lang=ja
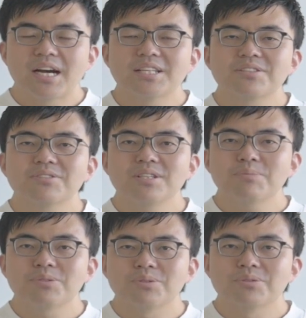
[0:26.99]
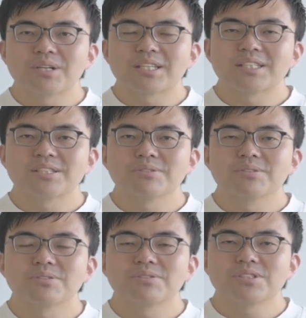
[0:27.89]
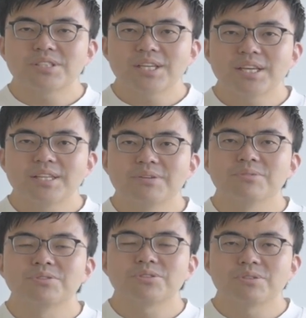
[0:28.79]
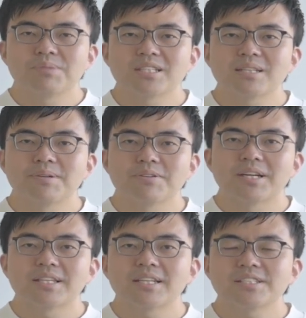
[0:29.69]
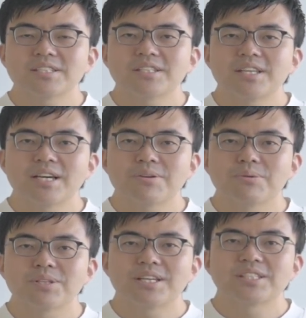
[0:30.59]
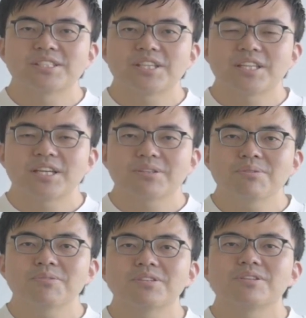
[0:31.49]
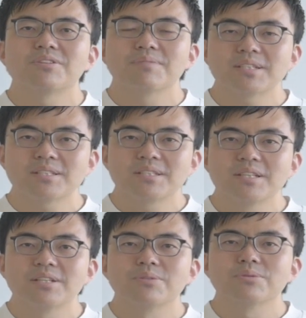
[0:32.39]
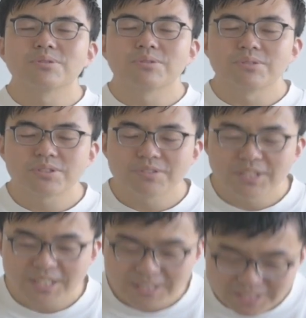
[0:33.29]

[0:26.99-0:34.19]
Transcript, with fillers: アイスクリームという形を通じて、日本酒と皆様の新しい出会いをご提案していきたいと思っております。どうぞよろしくお願